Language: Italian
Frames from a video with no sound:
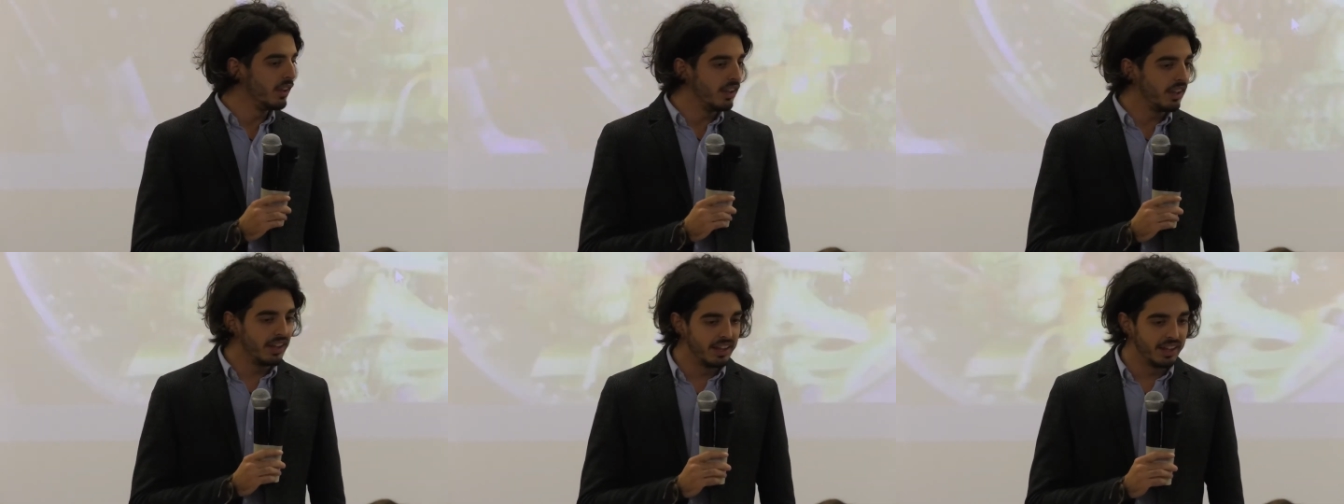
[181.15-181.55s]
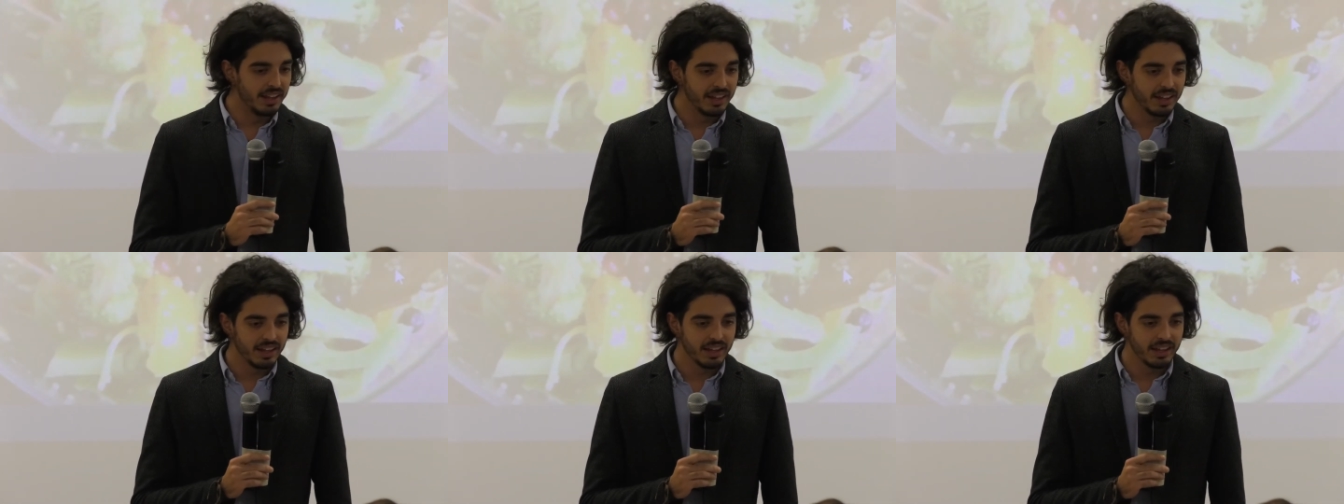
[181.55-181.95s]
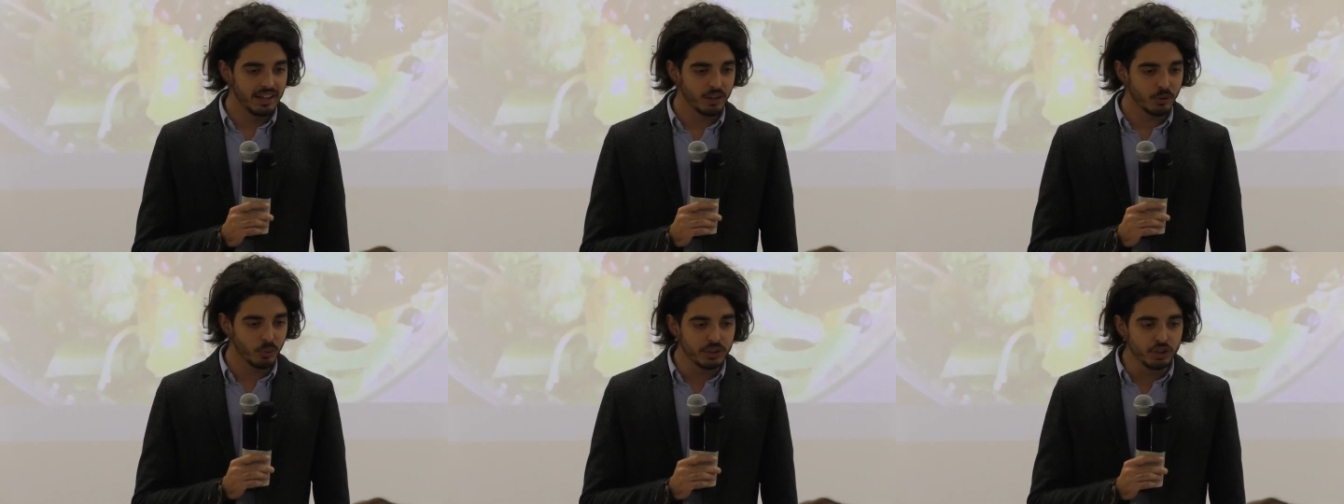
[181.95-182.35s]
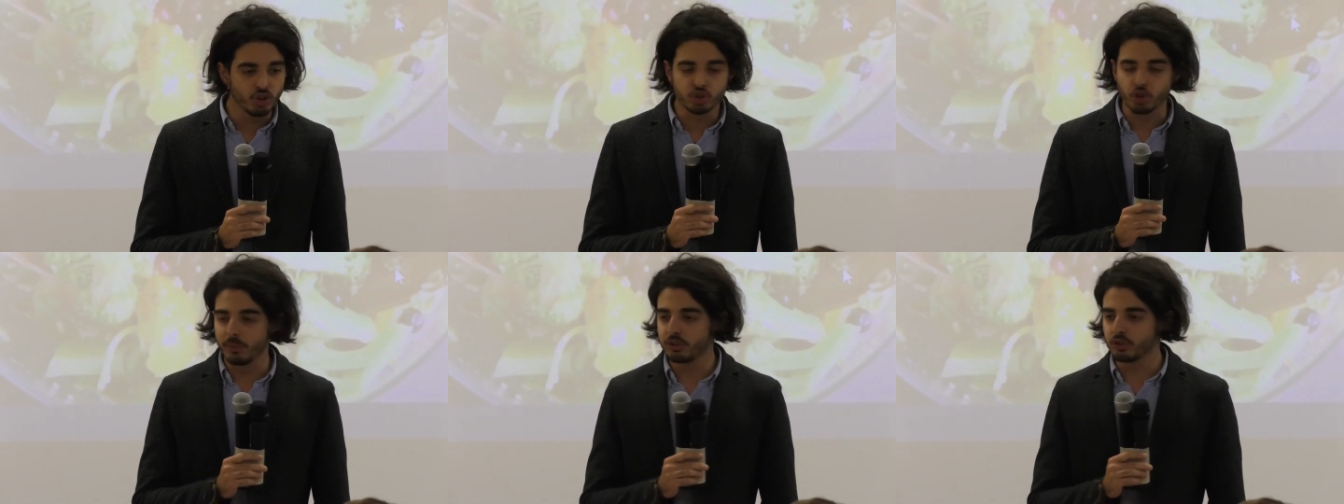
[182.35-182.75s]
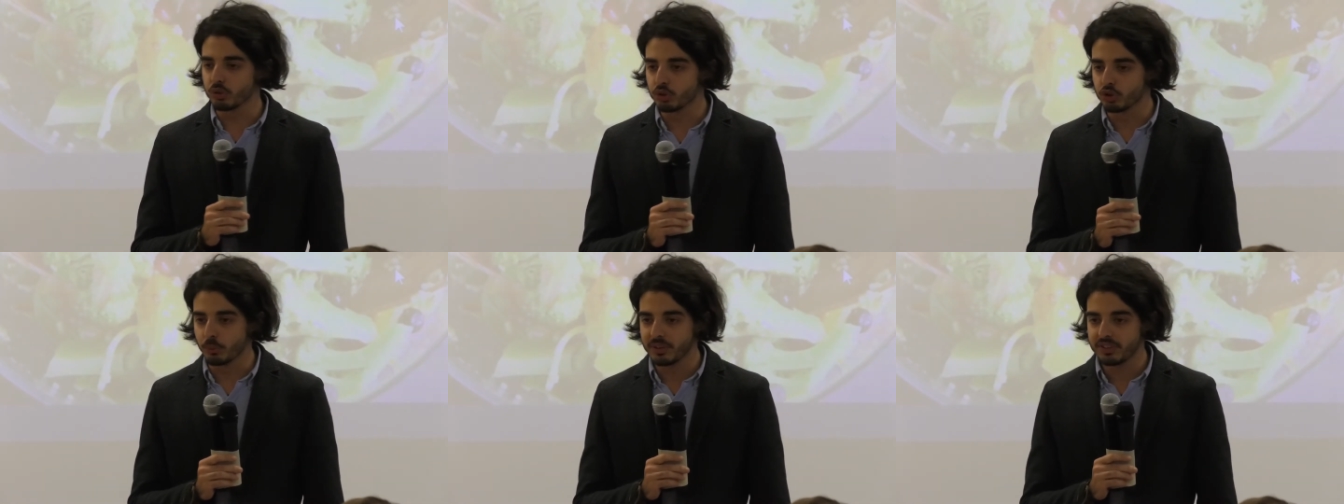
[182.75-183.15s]
Eh, quindi io ci ho messo
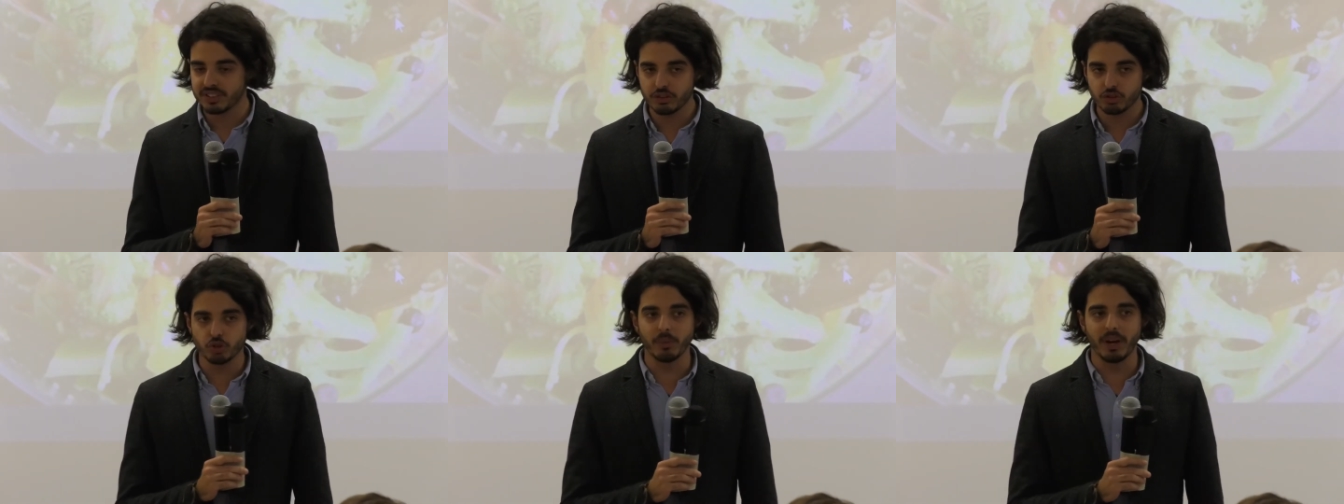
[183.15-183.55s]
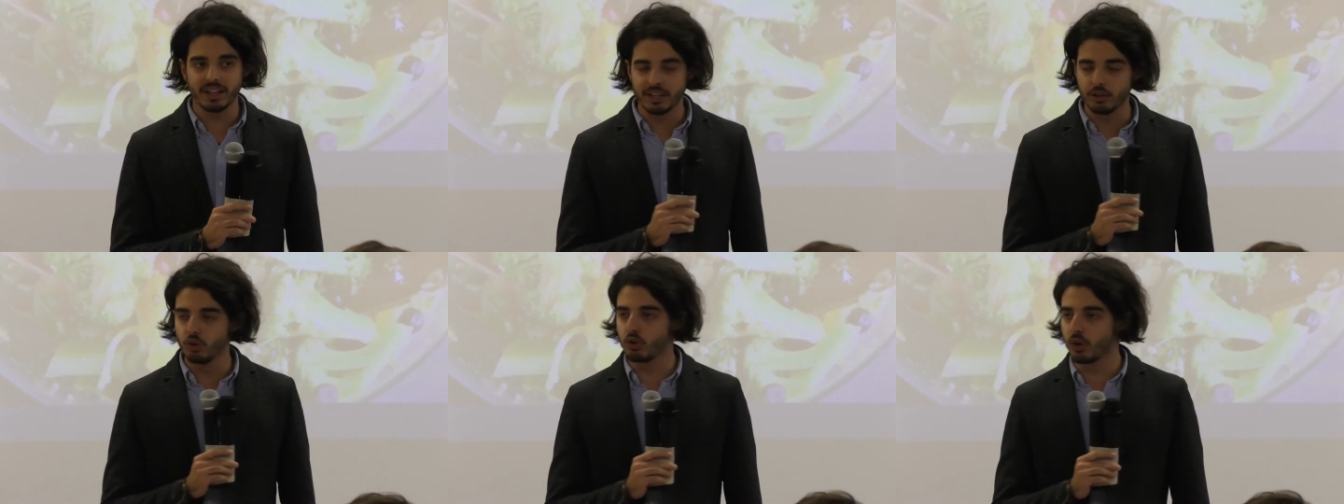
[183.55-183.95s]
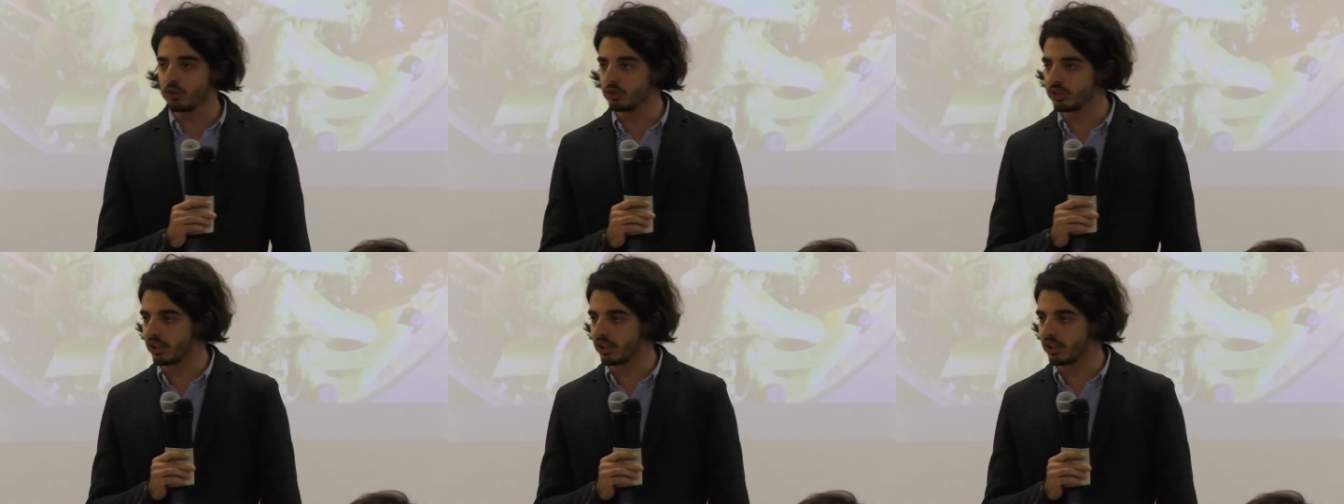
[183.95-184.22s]
tutto me stesso, ma anche loro hanno